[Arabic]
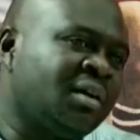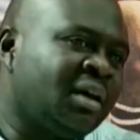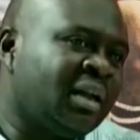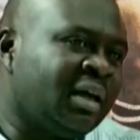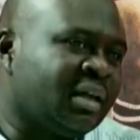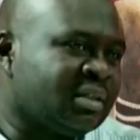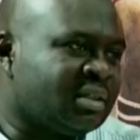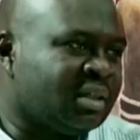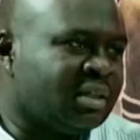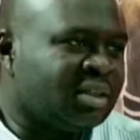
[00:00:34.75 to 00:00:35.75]
الحارس
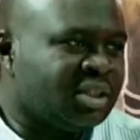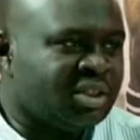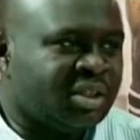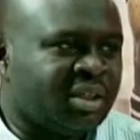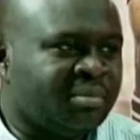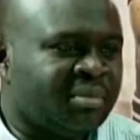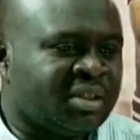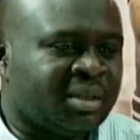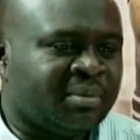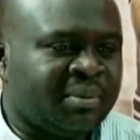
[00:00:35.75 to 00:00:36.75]
تيرشتيجن
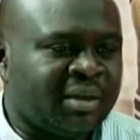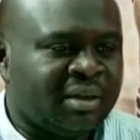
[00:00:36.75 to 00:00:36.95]
بسبب